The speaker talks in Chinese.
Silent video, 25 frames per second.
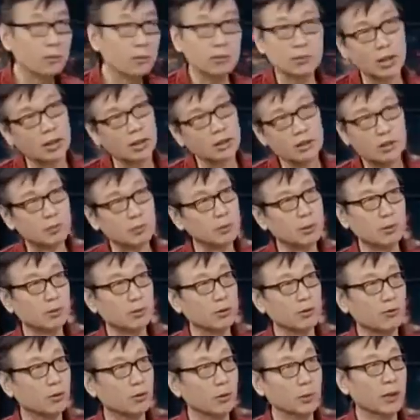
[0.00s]
想资本主
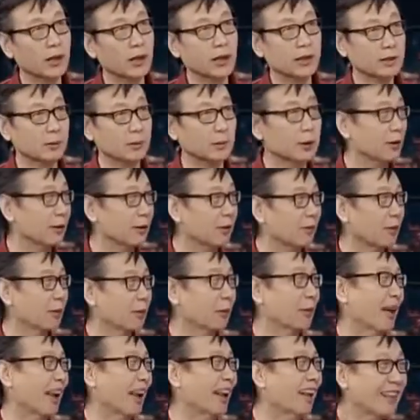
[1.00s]
义复辟了，资本主
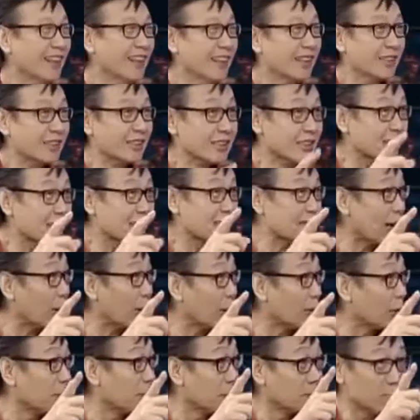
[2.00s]
义，这些家
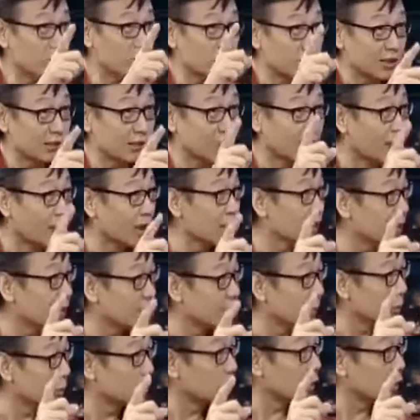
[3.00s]
伙文革